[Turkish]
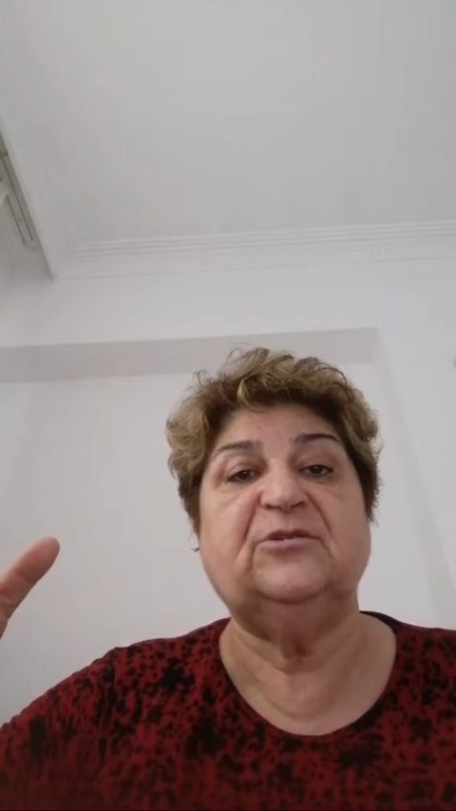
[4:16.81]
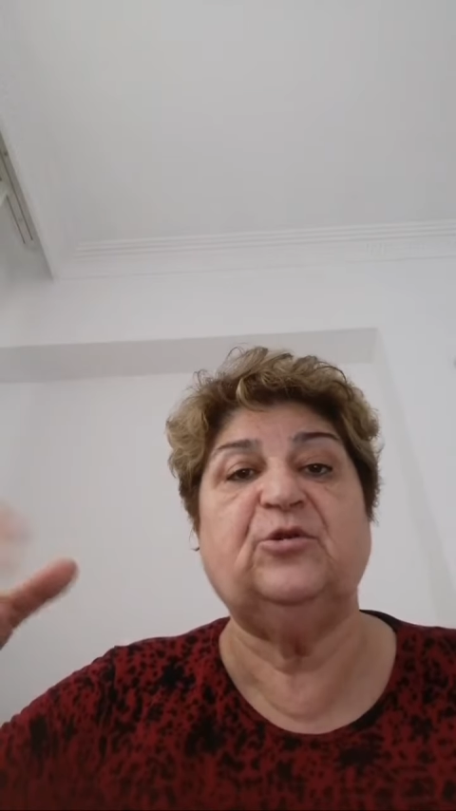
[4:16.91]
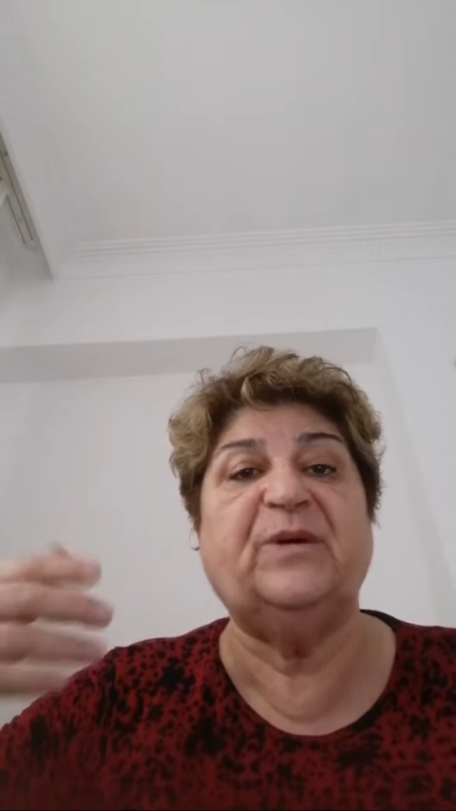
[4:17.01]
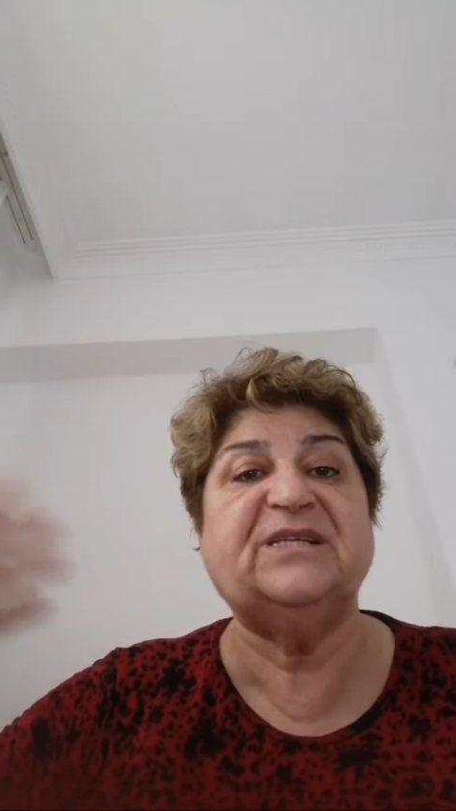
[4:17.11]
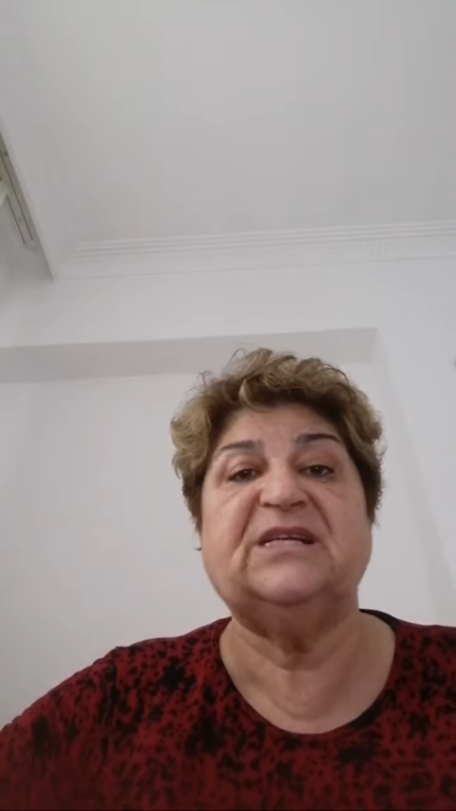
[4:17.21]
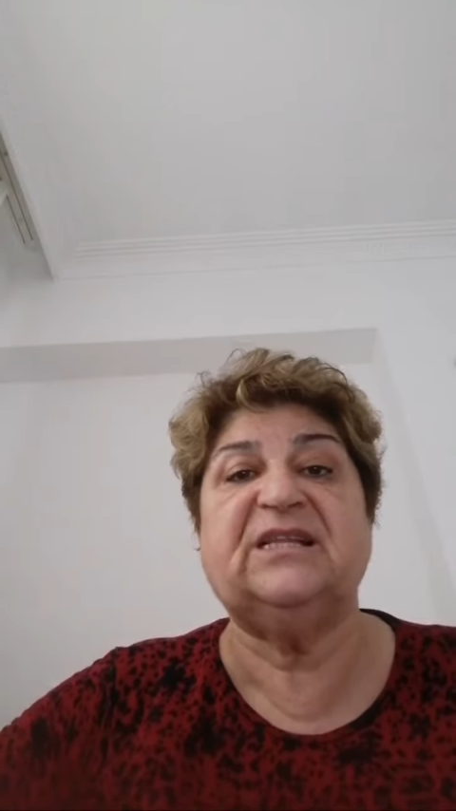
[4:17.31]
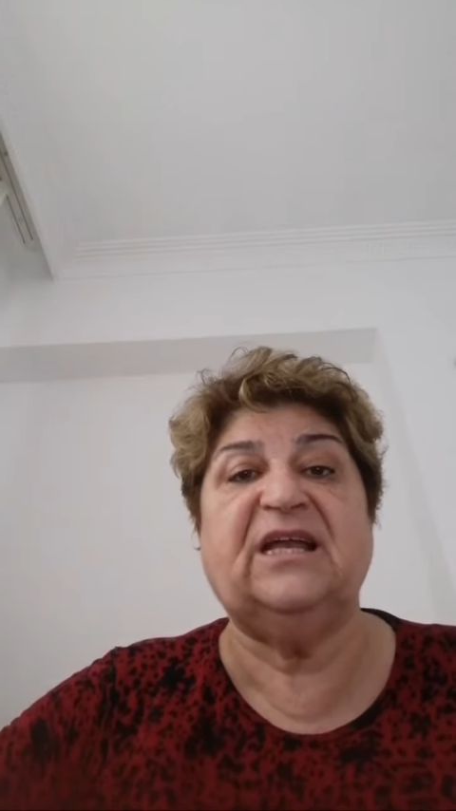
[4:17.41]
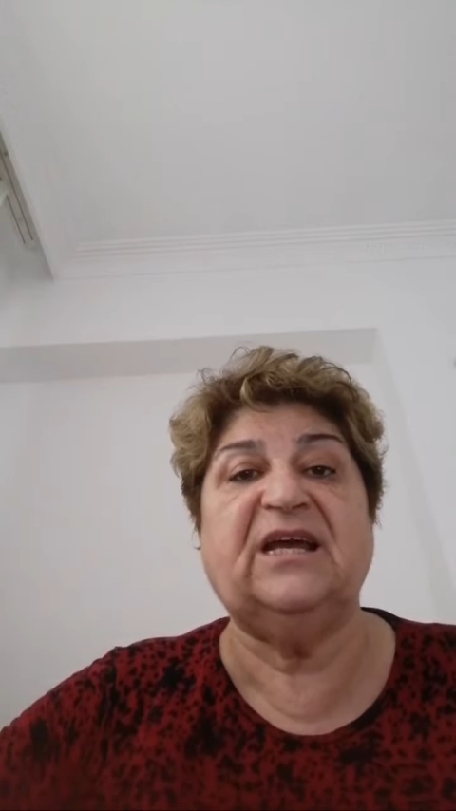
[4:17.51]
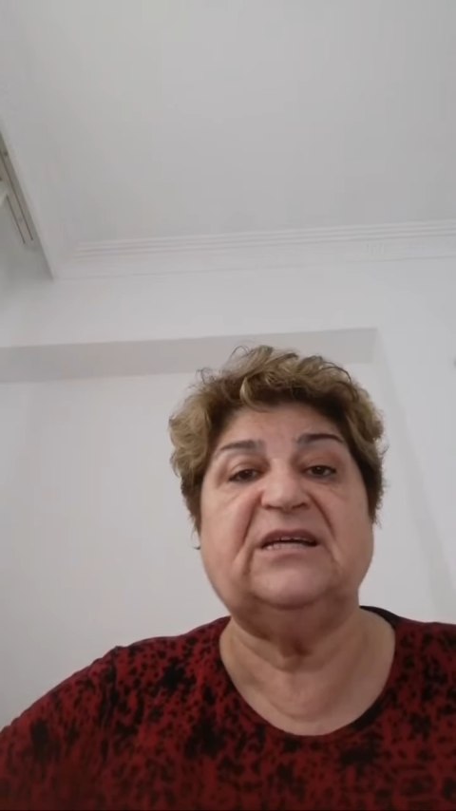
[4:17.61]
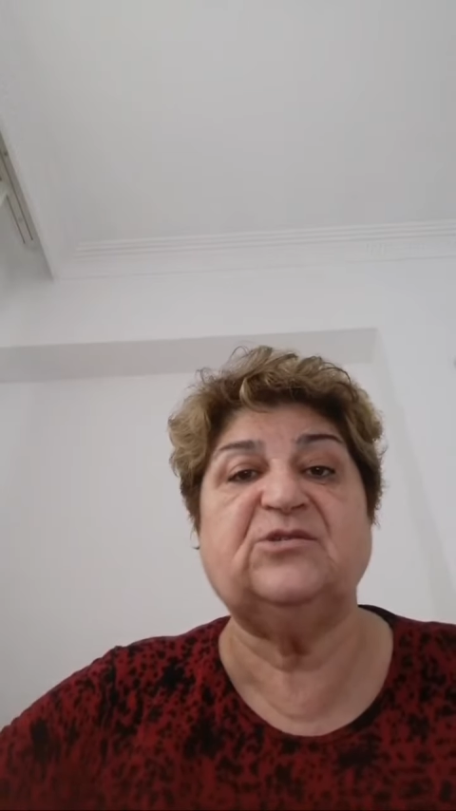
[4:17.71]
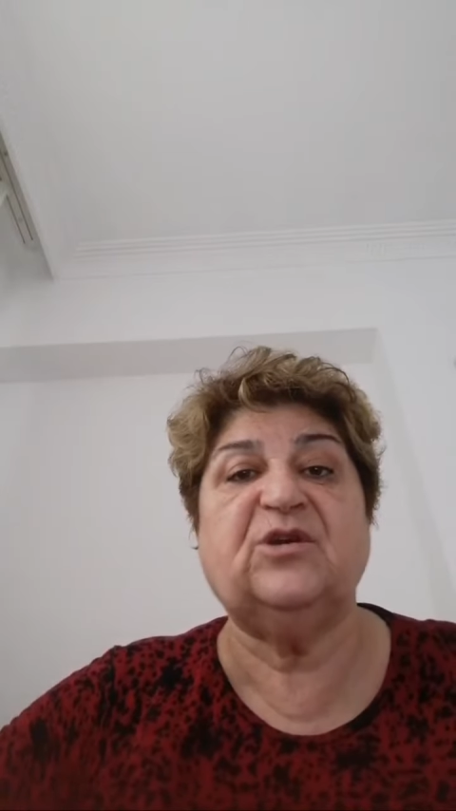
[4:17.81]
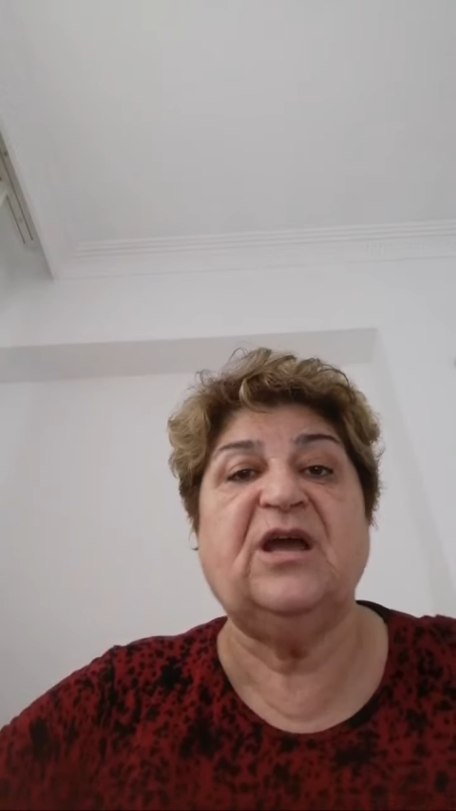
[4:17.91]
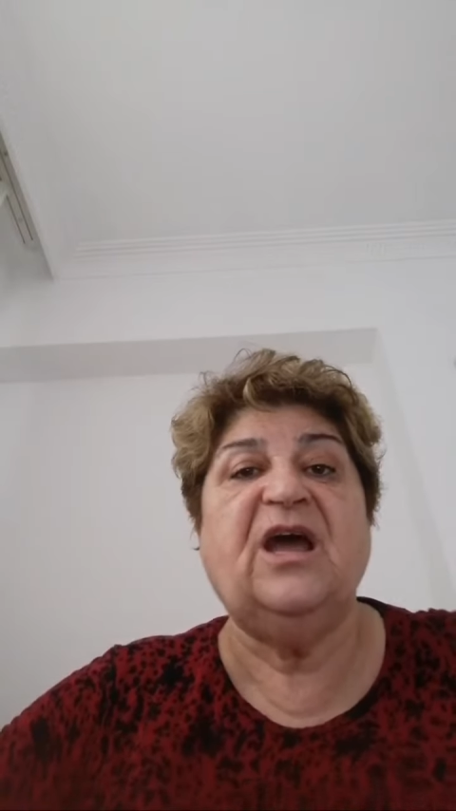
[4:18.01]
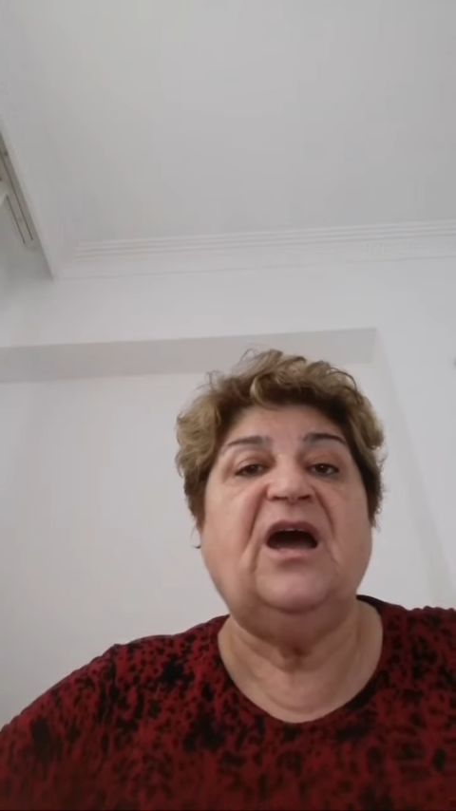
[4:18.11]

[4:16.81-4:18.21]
Yobazlıkla alakası yok.